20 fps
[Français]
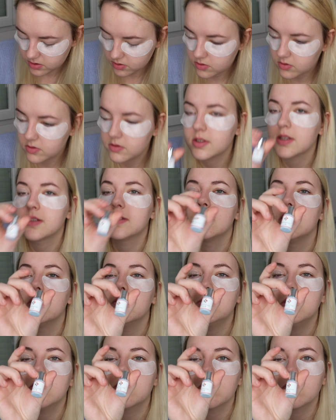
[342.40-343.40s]
du coup ça c'est le
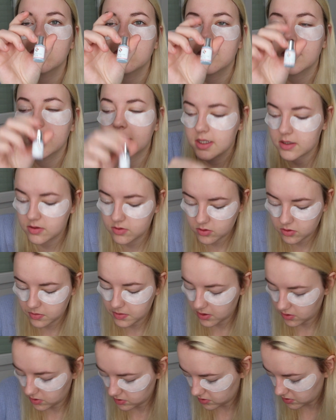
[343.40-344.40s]
petit truc de fixation
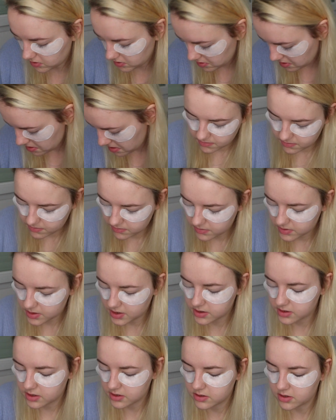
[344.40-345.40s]
numéro 2.
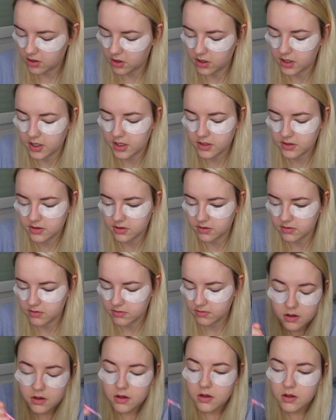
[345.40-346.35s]
Ça ça sent rien ça.